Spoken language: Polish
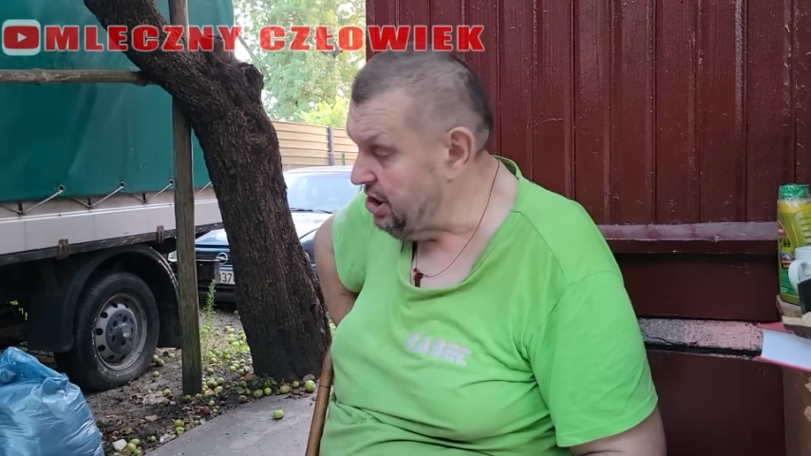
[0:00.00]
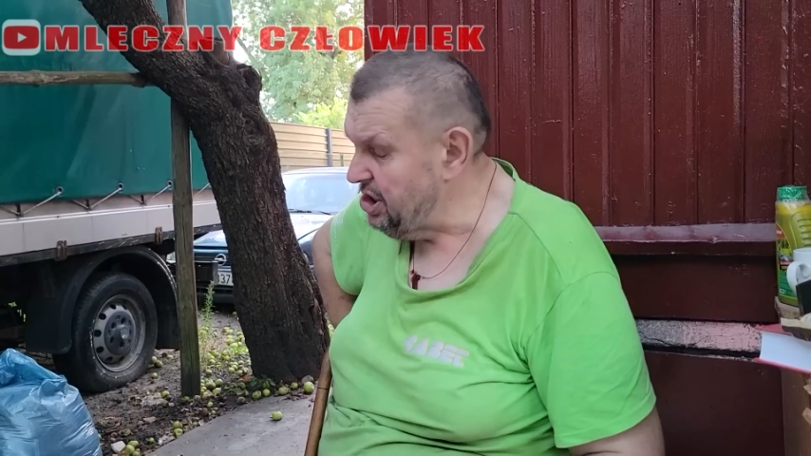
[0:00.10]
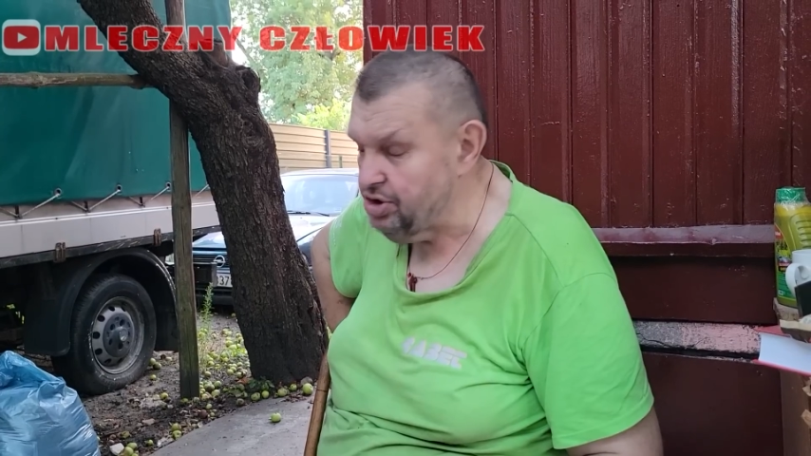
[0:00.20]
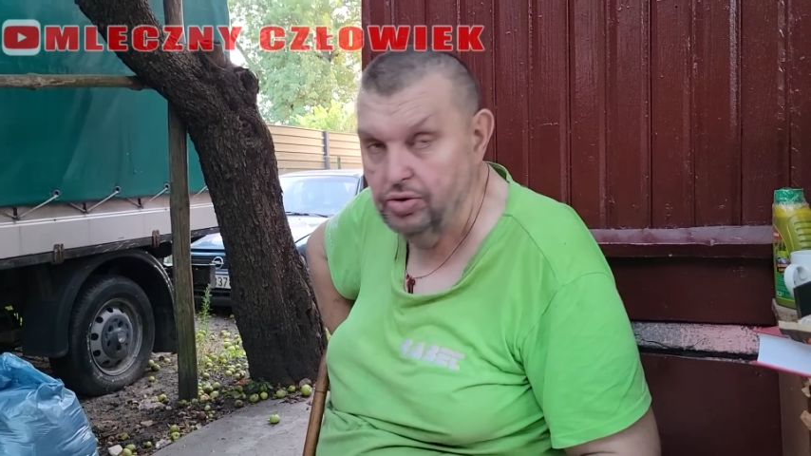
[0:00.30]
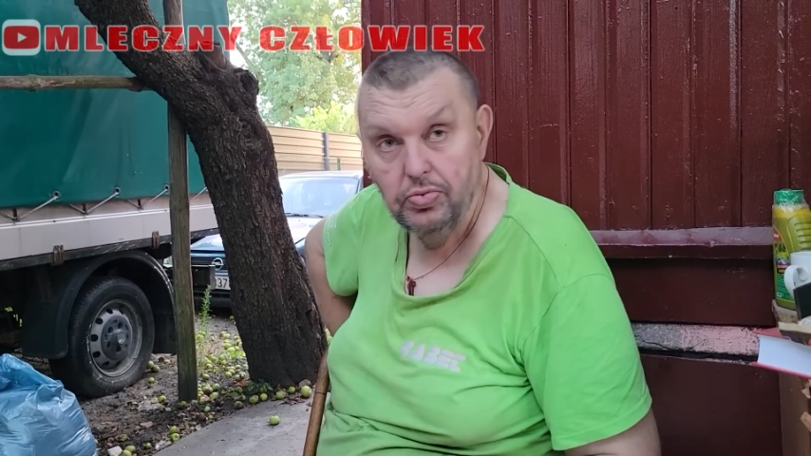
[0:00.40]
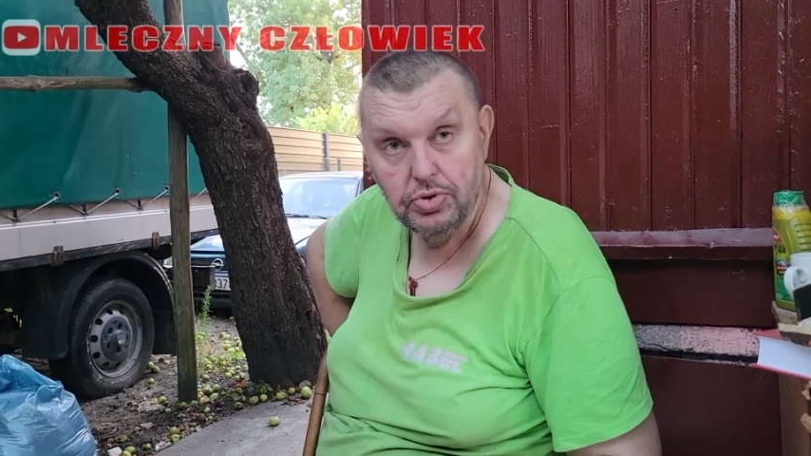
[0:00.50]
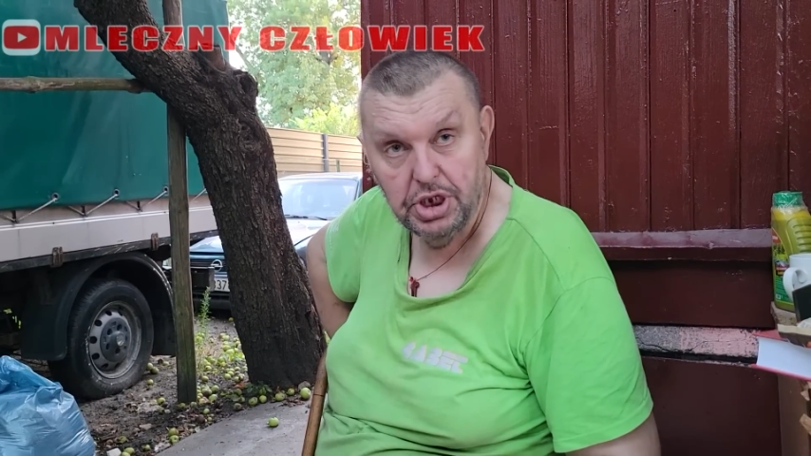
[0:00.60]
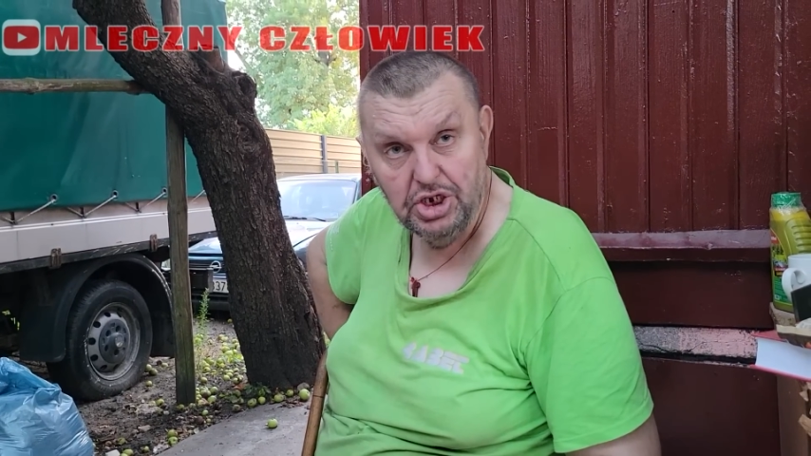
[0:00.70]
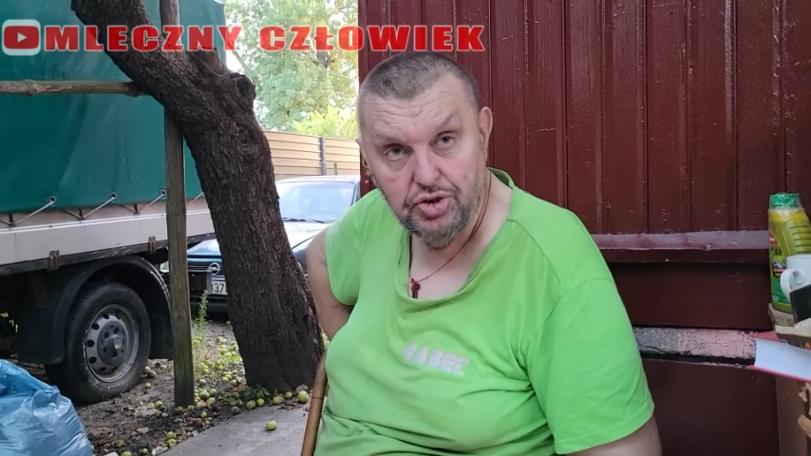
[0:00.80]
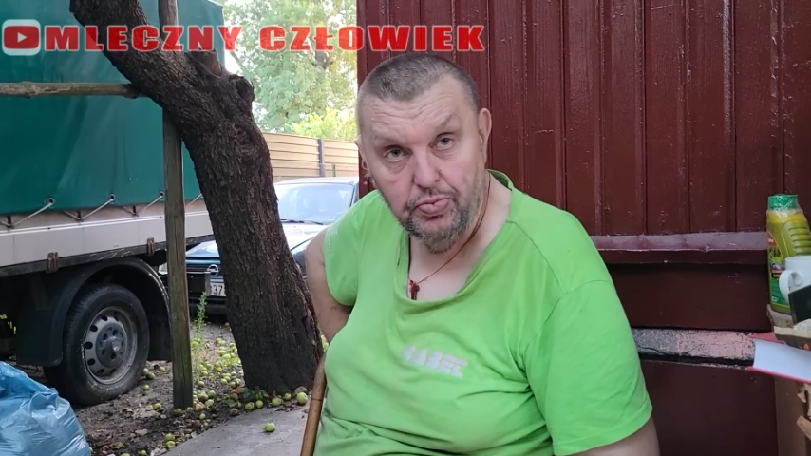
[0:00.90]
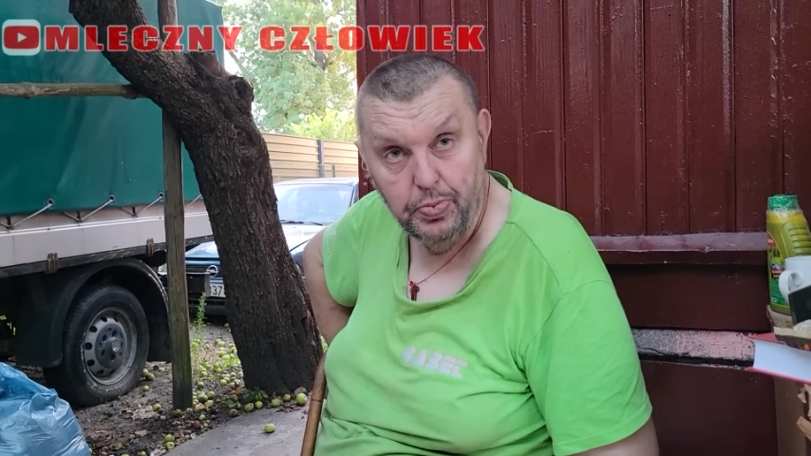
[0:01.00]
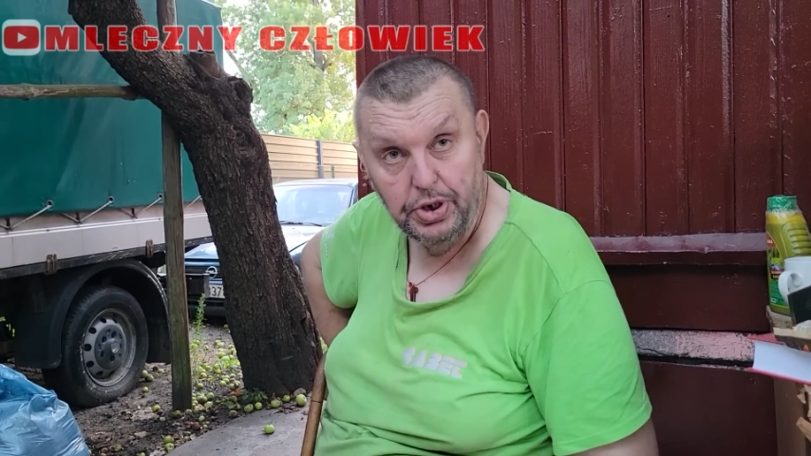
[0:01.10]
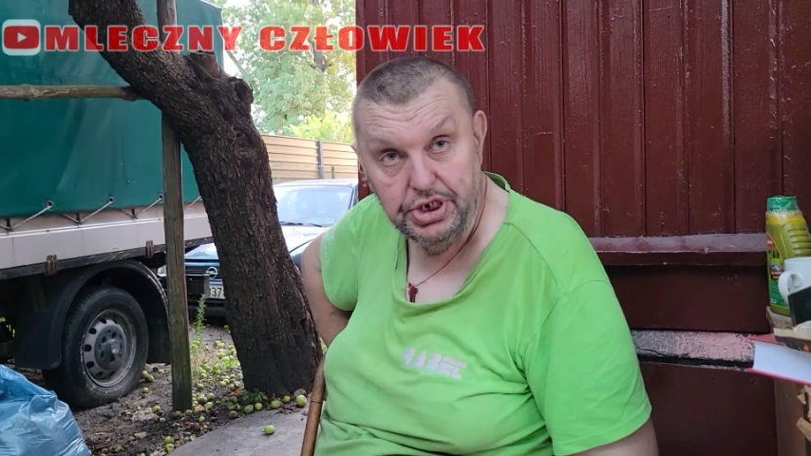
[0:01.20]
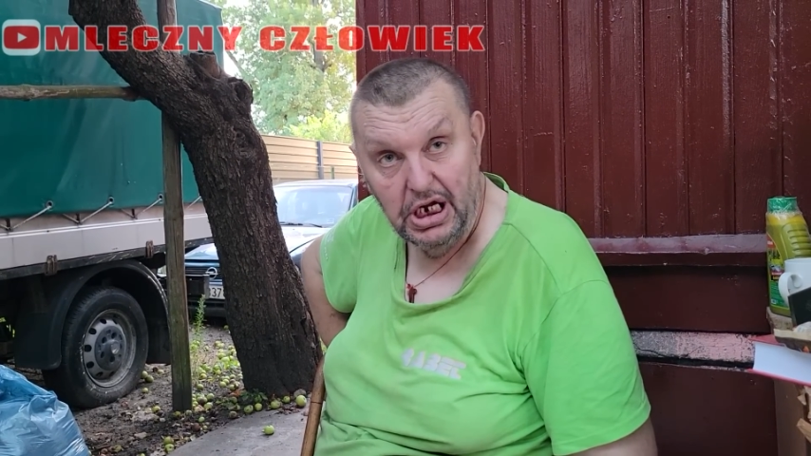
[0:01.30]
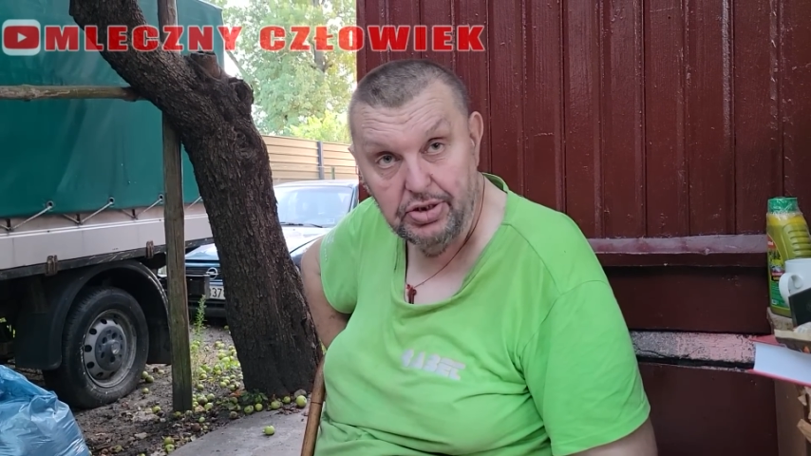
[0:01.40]
też, też są
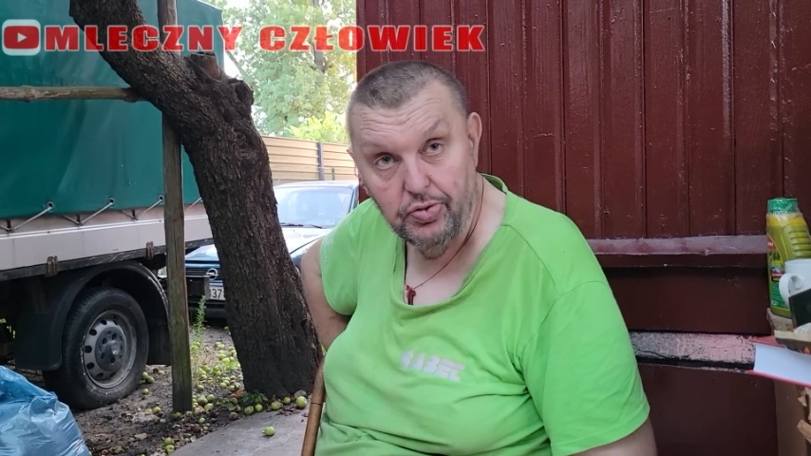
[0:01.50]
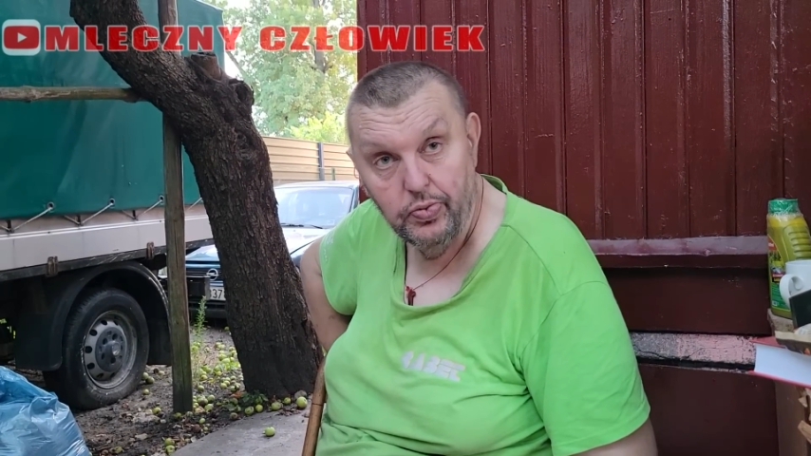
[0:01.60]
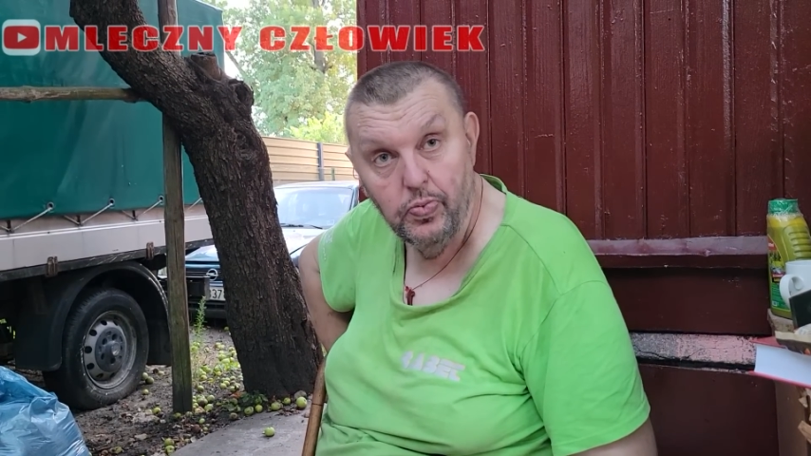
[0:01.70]
policjantów.